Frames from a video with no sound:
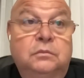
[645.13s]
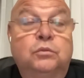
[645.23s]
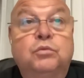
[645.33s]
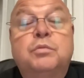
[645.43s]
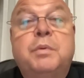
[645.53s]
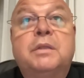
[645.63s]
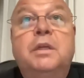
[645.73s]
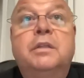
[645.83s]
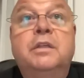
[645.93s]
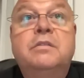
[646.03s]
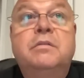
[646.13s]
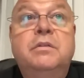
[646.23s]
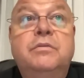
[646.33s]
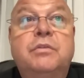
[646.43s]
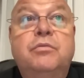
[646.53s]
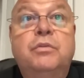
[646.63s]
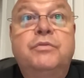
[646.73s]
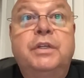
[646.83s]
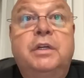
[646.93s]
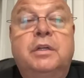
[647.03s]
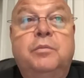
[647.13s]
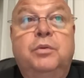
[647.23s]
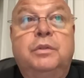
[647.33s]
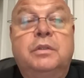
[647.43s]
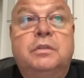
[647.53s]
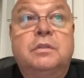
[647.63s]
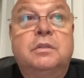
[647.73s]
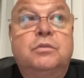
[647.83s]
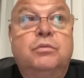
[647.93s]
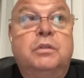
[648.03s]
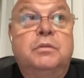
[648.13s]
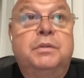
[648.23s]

Ну, Спартак, если не всего, всех работает с судьями.